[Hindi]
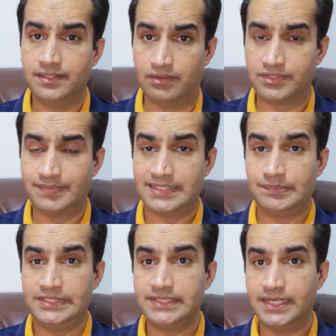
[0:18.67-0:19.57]
या उनके पास
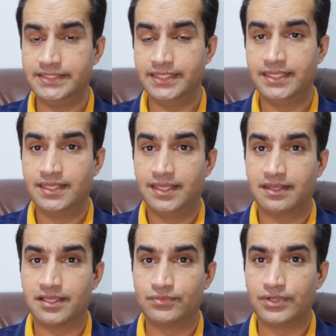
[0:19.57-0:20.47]
अपनी गाड़ी है
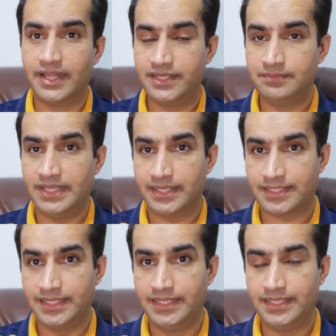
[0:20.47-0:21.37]
अगर वो गाड़ी में
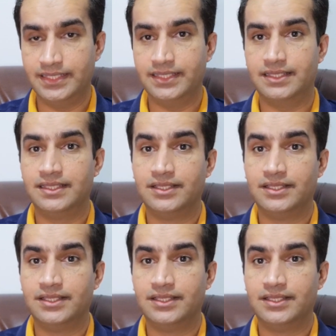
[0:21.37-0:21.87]
अकेले हैं